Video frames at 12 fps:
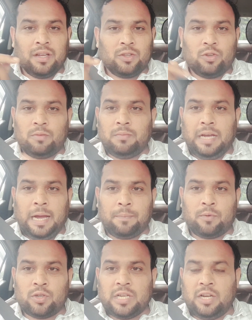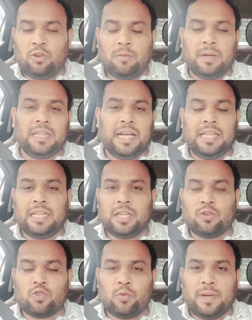तो मैं आपको शेड्यूल बता देता
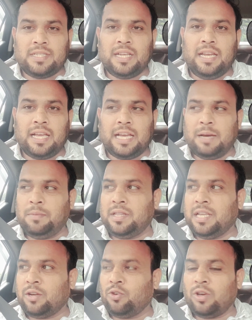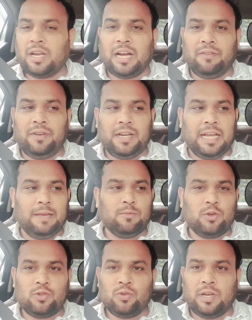हूँ सुबह से लेकर अभी तक क्योंकि काफ़ी टाइम
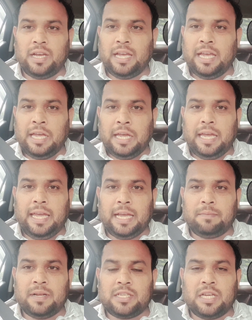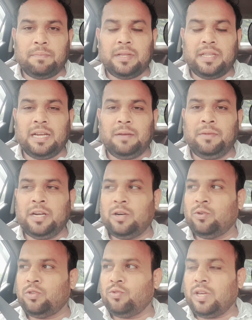हो चुका है एक बज के पंद्रह मिनट
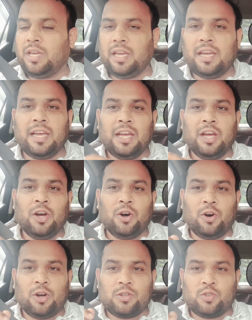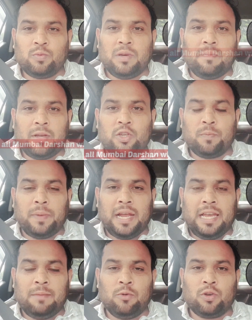हो चुकी है और सुबह में जो
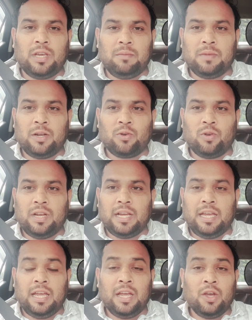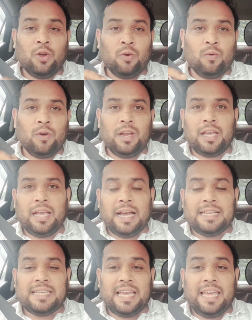पहली बुकिंग मेरे को लगी वो लगी
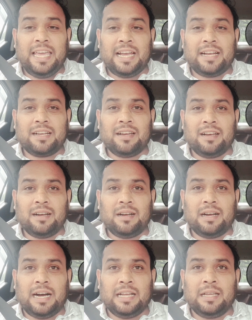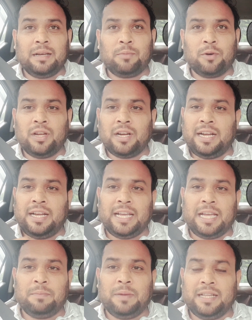गाइज एक आधा पौना घंटे
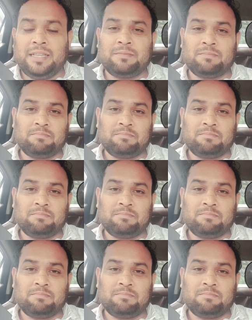के बाद